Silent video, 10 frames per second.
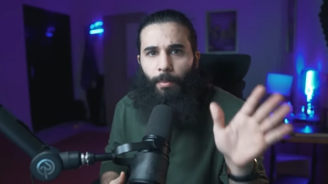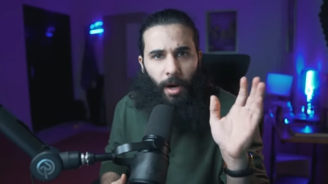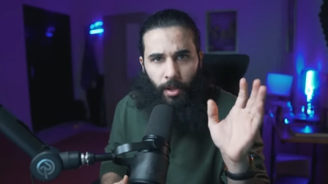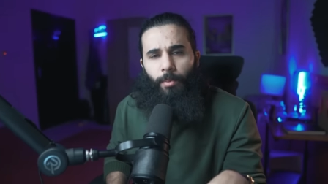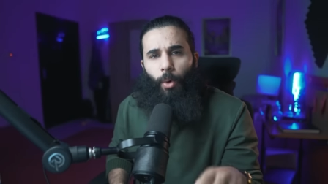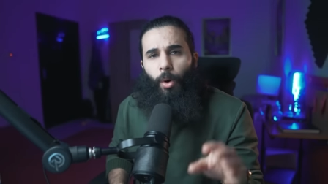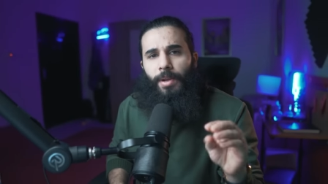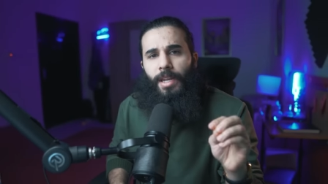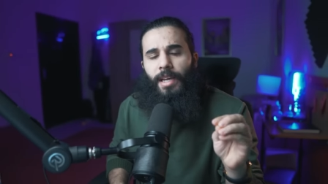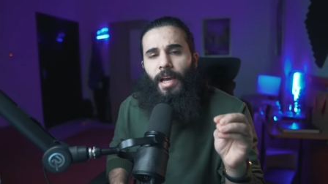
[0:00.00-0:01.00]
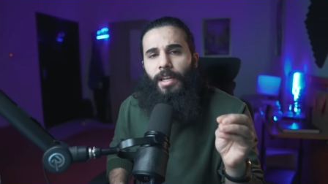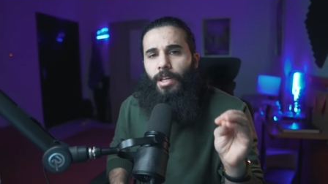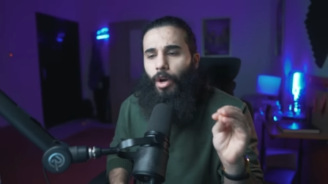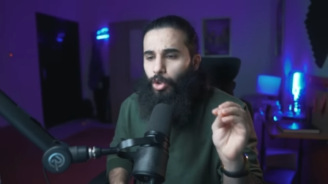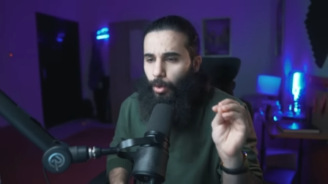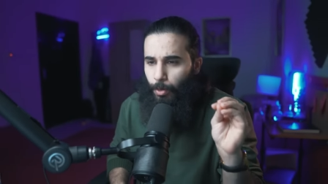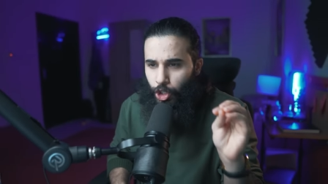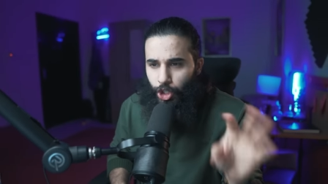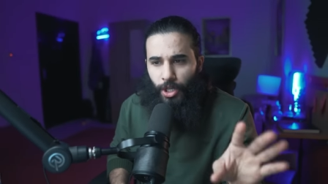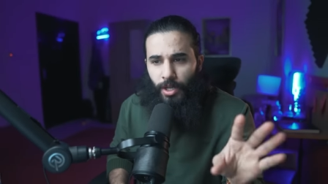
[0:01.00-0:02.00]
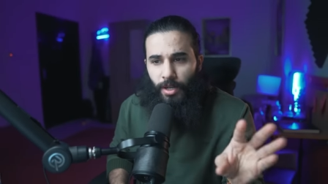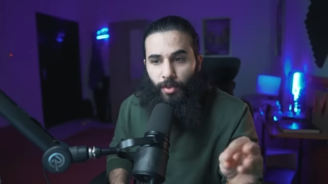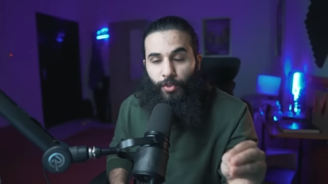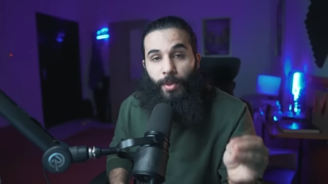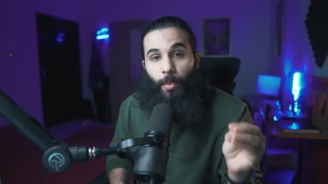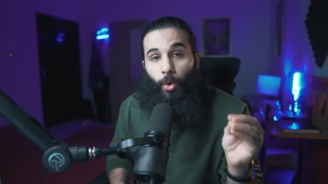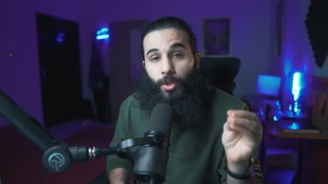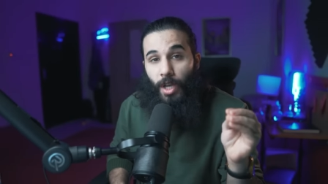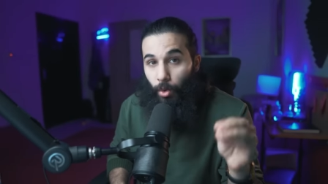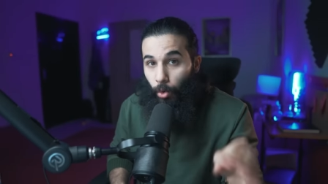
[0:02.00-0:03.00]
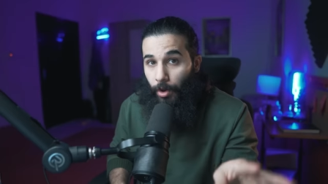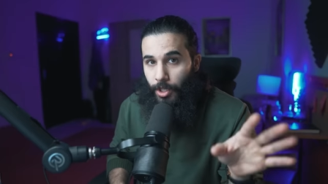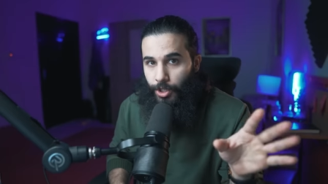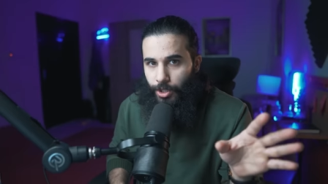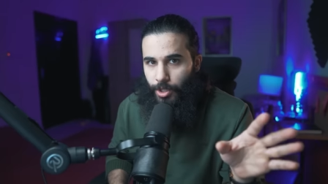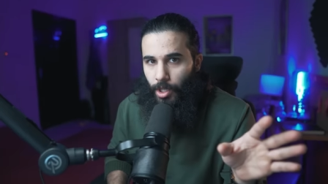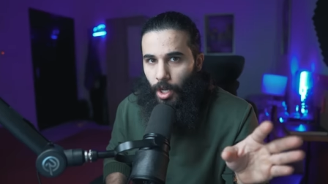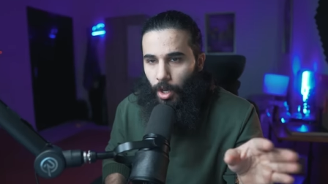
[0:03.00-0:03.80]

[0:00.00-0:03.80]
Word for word: بعض المهم أنه كان يكتب الشعر في موتى قريش